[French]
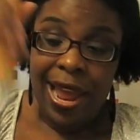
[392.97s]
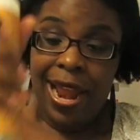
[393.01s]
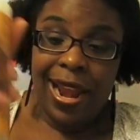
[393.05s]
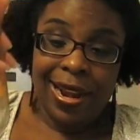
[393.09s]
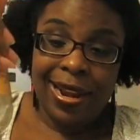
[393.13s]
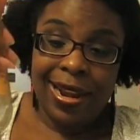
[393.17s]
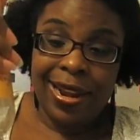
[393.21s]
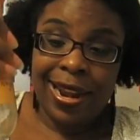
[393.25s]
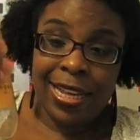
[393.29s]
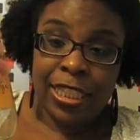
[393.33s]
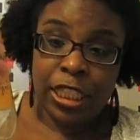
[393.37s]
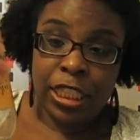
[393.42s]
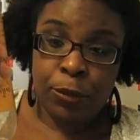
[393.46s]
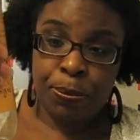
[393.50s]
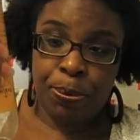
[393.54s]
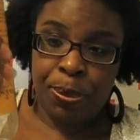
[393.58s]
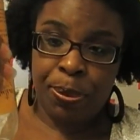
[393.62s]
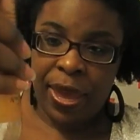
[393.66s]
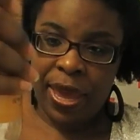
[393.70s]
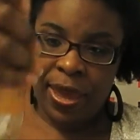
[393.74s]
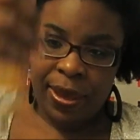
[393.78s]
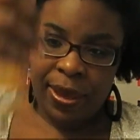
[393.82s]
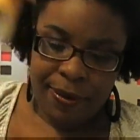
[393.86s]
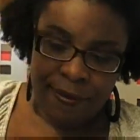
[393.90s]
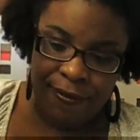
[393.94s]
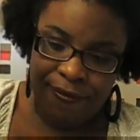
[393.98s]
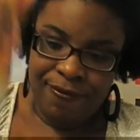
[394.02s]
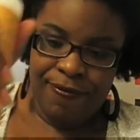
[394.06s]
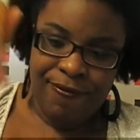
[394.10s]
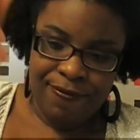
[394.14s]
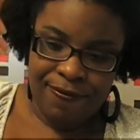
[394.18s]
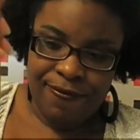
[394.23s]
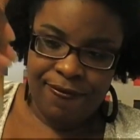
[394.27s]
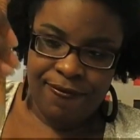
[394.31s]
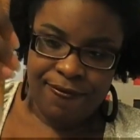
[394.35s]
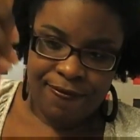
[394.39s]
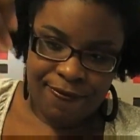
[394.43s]
L'aspect...
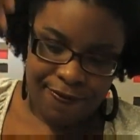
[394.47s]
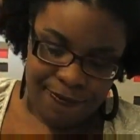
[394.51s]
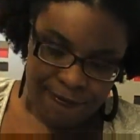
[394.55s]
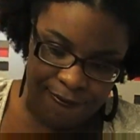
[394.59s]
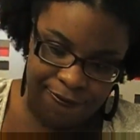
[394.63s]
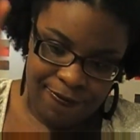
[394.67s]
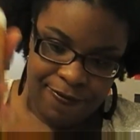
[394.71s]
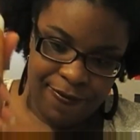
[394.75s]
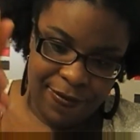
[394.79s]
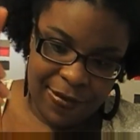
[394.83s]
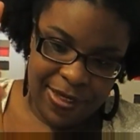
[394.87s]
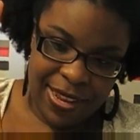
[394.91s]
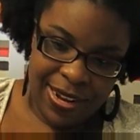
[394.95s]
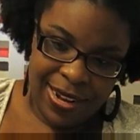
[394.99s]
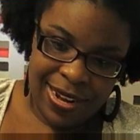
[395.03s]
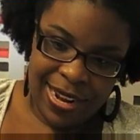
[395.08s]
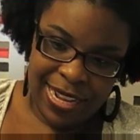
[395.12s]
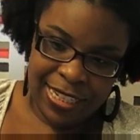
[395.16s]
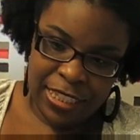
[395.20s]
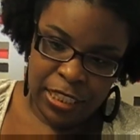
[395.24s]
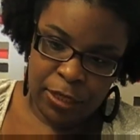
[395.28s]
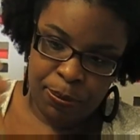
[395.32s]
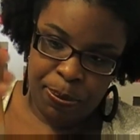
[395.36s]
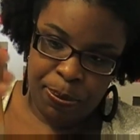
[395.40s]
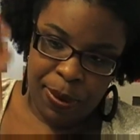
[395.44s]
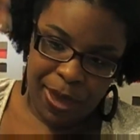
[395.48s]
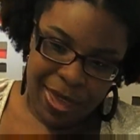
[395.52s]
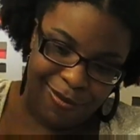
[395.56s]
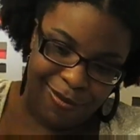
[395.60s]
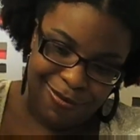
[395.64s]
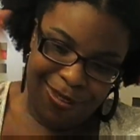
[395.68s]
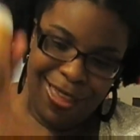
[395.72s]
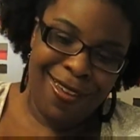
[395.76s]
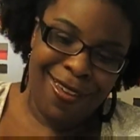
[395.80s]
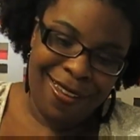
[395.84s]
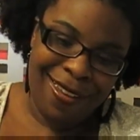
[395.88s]
L'aspect...